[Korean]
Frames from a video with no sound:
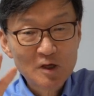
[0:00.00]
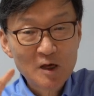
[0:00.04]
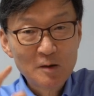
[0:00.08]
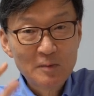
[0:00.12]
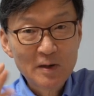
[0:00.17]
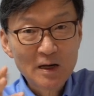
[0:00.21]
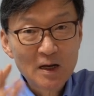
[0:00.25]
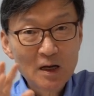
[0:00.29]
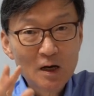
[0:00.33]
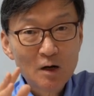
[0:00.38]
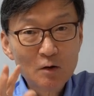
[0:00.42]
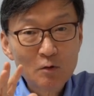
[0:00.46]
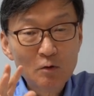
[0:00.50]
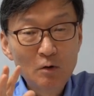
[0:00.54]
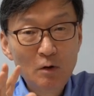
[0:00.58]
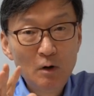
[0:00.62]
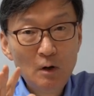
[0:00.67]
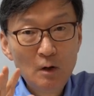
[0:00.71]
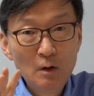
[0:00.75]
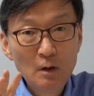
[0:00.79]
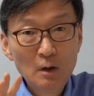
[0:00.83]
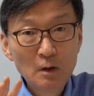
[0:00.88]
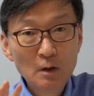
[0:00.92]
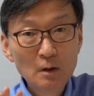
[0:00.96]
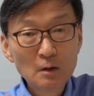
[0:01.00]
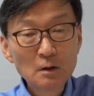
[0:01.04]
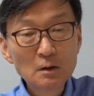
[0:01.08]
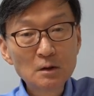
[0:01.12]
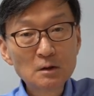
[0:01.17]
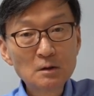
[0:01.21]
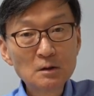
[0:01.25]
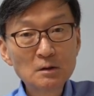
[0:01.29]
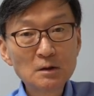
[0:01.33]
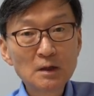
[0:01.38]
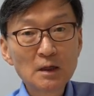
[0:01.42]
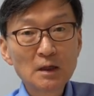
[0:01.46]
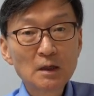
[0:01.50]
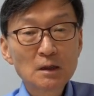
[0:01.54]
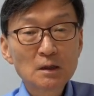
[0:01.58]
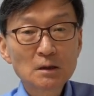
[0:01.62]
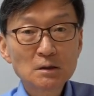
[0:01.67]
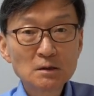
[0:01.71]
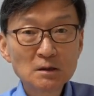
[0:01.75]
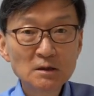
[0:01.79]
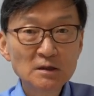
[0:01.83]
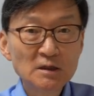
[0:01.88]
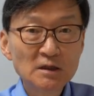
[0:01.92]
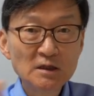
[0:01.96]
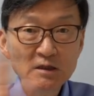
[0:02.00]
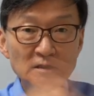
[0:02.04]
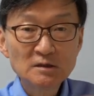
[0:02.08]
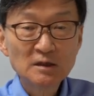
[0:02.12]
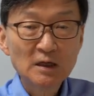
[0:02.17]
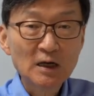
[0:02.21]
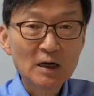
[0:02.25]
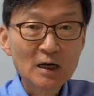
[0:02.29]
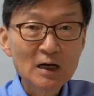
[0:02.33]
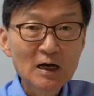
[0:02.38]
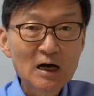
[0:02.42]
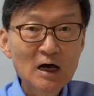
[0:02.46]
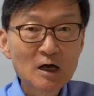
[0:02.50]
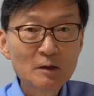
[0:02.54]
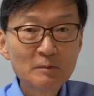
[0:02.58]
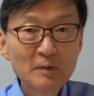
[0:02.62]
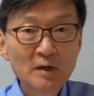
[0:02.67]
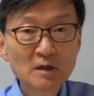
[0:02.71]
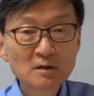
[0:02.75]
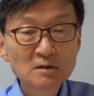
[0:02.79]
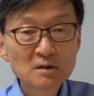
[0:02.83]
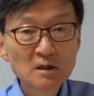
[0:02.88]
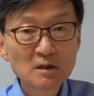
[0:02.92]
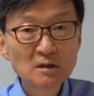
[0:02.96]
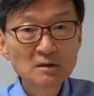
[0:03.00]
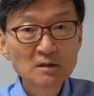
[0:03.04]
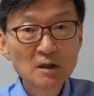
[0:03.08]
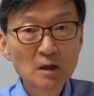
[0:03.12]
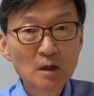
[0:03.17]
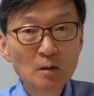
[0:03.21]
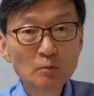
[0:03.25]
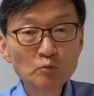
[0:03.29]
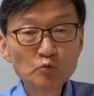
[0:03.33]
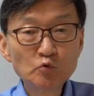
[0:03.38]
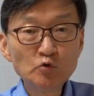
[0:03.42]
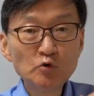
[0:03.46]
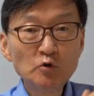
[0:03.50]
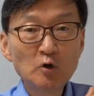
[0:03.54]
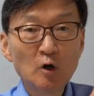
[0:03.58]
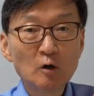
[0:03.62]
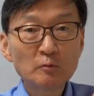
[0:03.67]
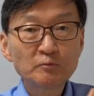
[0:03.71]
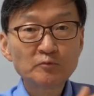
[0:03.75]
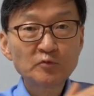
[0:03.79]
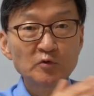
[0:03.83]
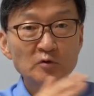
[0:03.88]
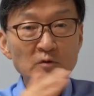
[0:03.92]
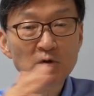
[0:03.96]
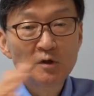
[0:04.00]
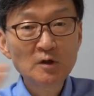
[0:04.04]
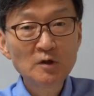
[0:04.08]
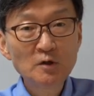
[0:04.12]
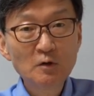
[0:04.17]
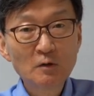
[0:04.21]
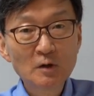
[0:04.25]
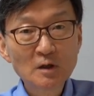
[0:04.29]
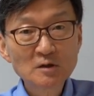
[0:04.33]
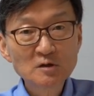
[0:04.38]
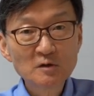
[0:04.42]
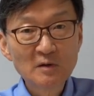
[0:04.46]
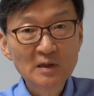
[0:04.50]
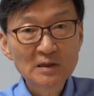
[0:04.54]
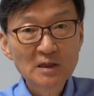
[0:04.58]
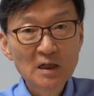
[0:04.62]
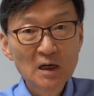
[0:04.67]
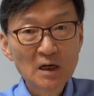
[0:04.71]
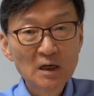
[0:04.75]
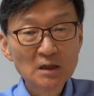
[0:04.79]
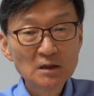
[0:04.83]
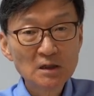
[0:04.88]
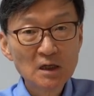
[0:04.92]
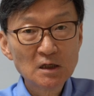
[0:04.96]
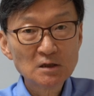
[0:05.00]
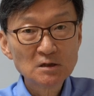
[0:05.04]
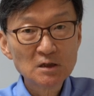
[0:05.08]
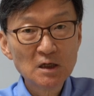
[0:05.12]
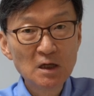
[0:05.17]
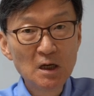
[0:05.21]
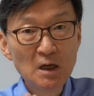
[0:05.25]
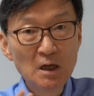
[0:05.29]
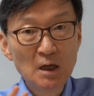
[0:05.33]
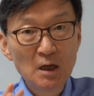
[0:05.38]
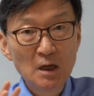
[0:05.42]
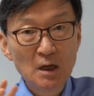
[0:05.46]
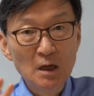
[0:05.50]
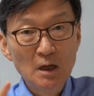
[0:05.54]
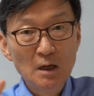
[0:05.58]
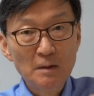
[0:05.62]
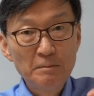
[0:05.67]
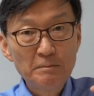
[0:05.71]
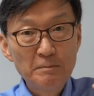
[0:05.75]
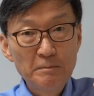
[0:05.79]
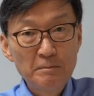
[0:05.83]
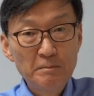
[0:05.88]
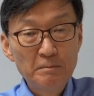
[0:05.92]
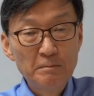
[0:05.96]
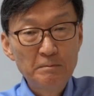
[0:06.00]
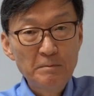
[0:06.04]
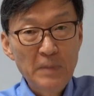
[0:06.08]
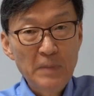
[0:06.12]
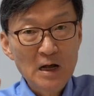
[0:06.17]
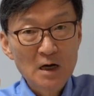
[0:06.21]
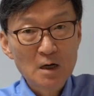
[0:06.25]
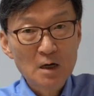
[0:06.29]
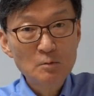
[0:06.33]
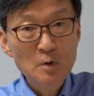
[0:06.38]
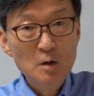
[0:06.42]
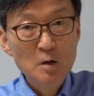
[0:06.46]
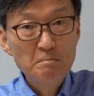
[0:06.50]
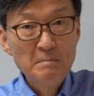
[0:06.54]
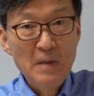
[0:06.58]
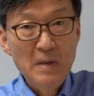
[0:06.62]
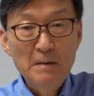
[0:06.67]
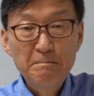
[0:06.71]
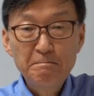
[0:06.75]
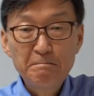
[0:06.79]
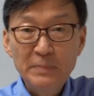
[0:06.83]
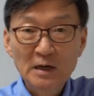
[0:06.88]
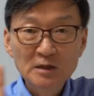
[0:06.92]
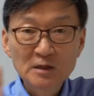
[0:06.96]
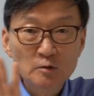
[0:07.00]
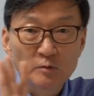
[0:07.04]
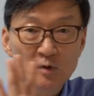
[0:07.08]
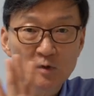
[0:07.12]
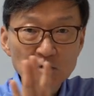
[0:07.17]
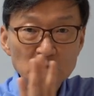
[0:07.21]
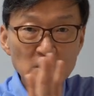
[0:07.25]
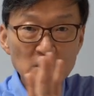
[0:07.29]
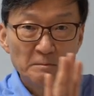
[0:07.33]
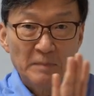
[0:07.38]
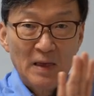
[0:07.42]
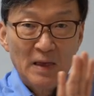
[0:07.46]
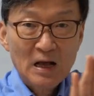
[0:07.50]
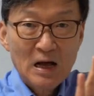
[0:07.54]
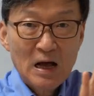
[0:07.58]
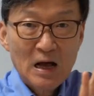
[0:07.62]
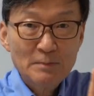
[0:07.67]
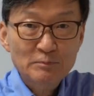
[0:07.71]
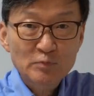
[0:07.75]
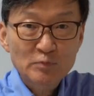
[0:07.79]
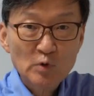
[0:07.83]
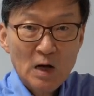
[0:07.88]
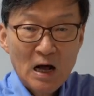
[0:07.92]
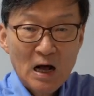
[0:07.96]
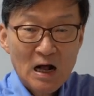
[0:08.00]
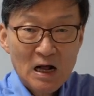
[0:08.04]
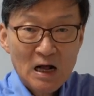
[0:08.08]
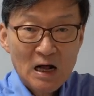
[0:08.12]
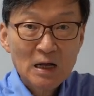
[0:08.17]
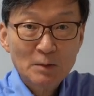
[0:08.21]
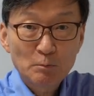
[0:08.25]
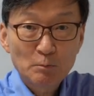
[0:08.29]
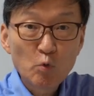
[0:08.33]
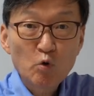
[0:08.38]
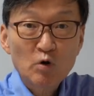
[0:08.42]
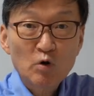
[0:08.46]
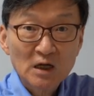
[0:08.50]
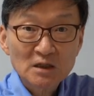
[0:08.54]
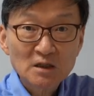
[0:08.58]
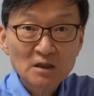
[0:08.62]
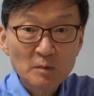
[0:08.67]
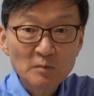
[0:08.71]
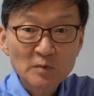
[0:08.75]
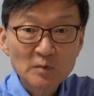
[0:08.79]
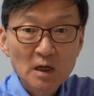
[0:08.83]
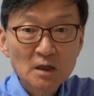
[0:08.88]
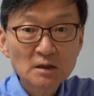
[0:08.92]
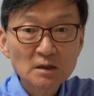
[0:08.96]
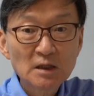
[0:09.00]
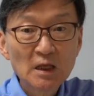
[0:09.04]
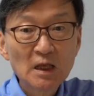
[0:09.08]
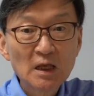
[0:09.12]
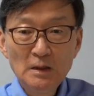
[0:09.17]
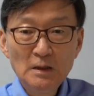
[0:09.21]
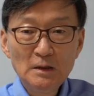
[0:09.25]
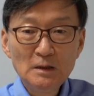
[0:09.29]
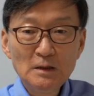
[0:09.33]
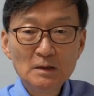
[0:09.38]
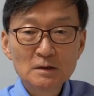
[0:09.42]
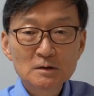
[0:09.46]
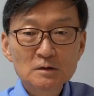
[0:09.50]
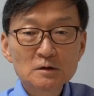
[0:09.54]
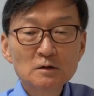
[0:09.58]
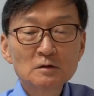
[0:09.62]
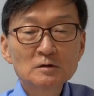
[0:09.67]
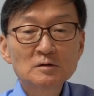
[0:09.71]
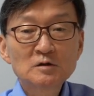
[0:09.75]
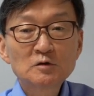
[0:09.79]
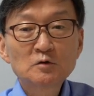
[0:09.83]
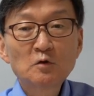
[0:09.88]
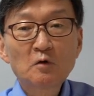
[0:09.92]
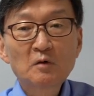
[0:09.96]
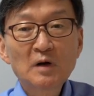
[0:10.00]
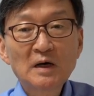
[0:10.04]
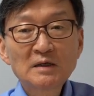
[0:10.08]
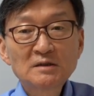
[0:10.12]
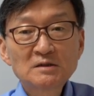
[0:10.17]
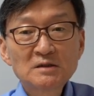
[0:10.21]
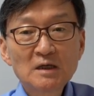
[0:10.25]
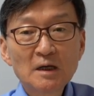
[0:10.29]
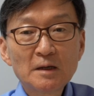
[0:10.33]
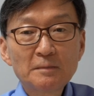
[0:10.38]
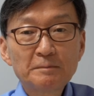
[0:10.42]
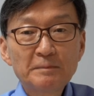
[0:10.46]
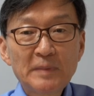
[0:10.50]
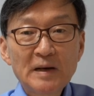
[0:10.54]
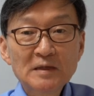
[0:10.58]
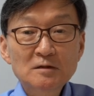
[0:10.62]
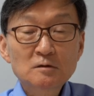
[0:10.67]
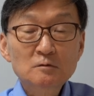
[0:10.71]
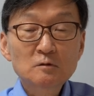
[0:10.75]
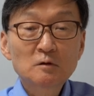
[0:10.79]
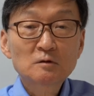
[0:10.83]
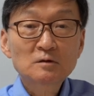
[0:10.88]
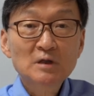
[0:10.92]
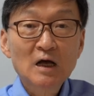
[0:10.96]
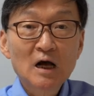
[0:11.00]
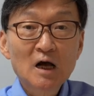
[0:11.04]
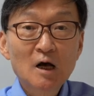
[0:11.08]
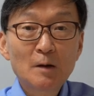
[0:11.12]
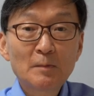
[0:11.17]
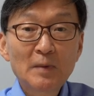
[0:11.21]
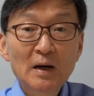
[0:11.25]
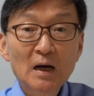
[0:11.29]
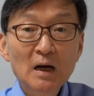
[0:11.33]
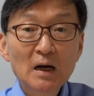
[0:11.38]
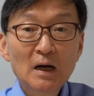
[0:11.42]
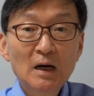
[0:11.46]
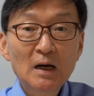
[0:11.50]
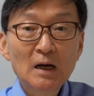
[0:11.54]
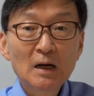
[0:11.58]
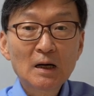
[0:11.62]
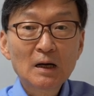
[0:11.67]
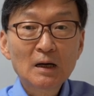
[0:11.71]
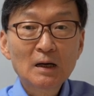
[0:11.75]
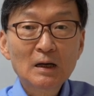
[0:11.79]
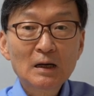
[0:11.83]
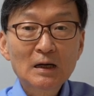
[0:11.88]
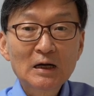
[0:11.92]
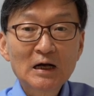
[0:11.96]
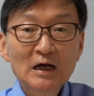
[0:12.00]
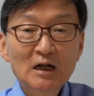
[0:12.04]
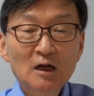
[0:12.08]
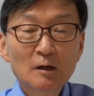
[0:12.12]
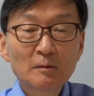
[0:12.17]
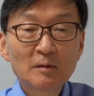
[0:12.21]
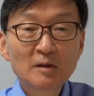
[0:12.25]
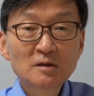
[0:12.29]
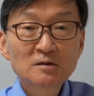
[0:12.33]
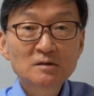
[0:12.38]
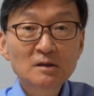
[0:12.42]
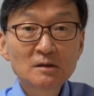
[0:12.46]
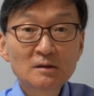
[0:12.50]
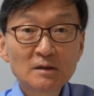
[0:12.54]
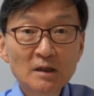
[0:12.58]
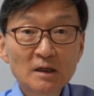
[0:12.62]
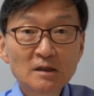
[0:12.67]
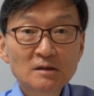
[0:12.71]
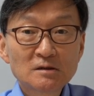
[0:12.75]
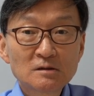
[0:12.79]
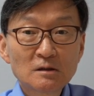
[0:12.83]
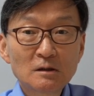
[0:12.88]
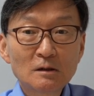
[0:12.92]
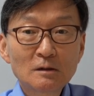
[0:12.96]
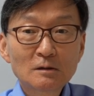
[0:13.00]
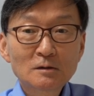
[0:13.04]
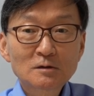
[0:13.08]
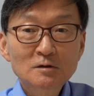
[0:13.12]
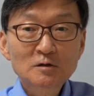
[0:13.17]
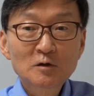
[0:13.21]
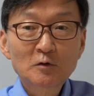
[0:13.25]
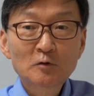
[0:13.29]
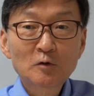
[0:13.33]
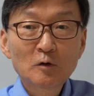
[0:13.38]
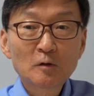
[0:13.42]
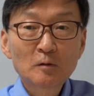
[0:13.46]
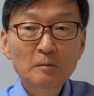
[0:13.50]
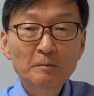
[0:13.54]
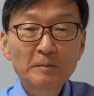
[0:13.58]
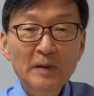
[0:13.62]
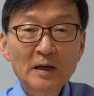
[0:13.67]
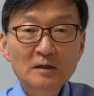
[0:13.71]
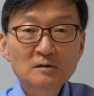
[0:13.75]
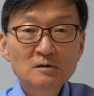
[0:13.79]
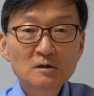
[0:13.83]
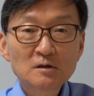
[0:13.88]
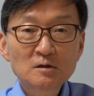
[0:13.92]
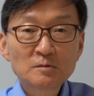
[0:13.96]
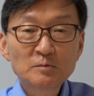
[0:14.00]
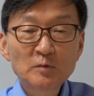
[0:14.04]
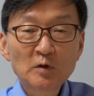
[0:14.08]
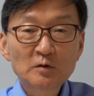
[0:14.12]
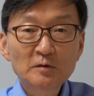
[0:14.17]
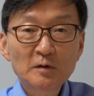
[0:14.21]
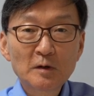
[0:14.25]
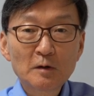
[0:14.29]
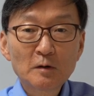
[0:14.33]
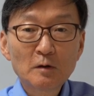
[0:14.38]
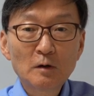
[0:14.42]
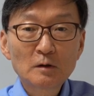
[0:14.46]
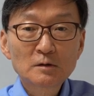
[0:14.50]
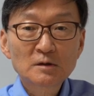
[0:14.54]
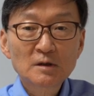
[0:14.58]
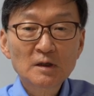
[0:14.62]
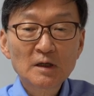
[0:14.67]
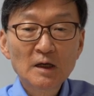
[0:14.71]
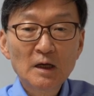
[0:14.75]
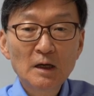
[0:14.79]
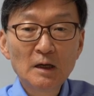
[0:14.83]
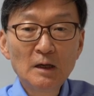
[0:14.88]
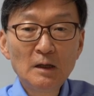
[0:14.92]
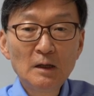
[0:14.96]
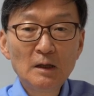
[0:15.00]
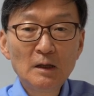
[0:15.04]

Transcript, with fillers: 개발해갖고 어, 그 이전에는 카벨사 이전에는 무역풍을 이용해서 왔다 갔다 했지 아, 바람을 맞받으면서는 배가 아프 로안 가, 못 갔답니다. 근데 저 지도가 이제 바스코 다가마가 카라벨선 내죠. 선원 170명 대를 어떻게